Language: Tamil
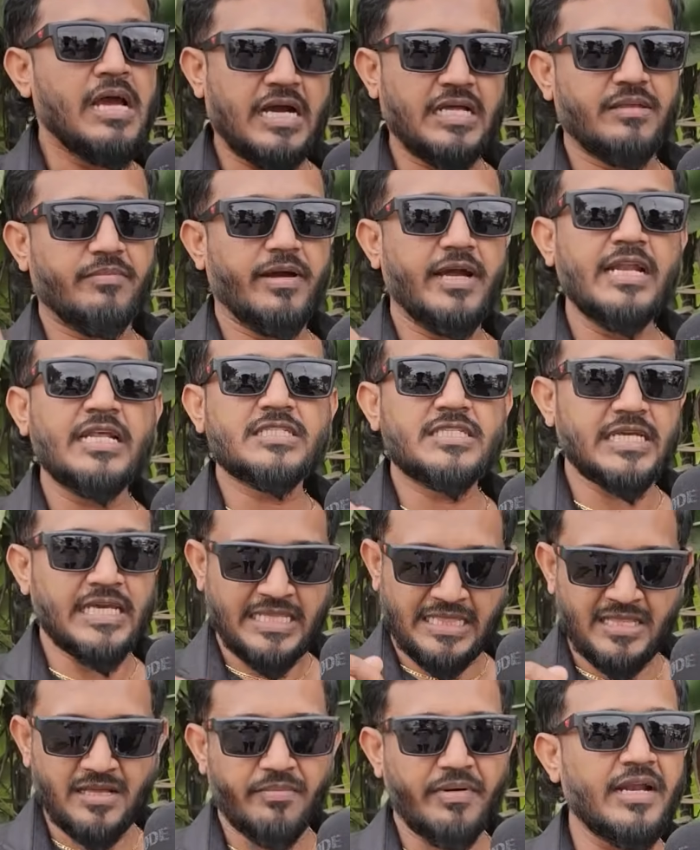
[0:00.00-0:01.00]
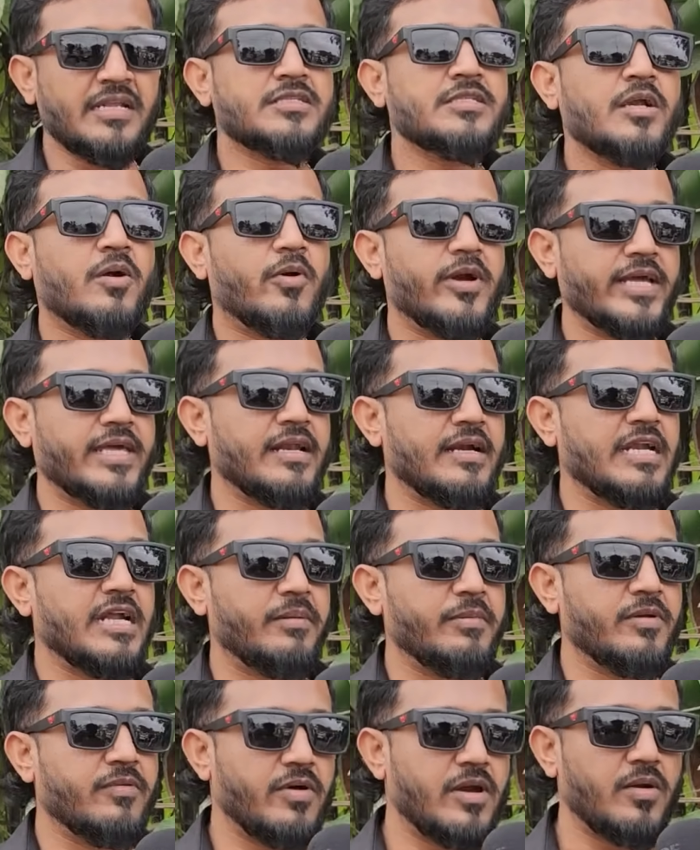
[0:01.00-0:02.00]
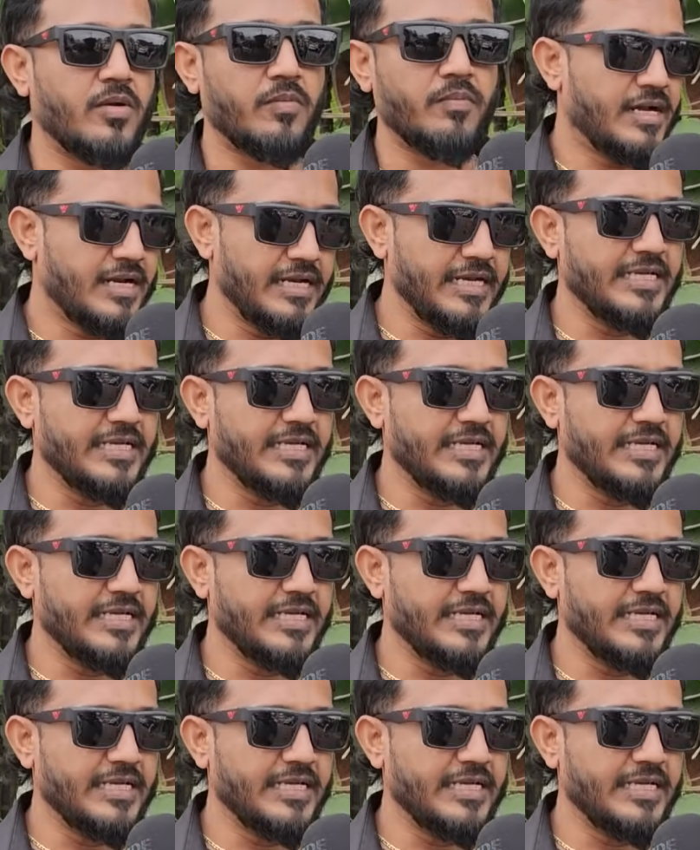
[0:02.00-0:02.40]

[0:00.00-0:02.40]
இந்த மைனஸ் இந்த மைனஸ் நான் உடைக்கிறேன்டா அப்படின்னு வரணும் ஆனால்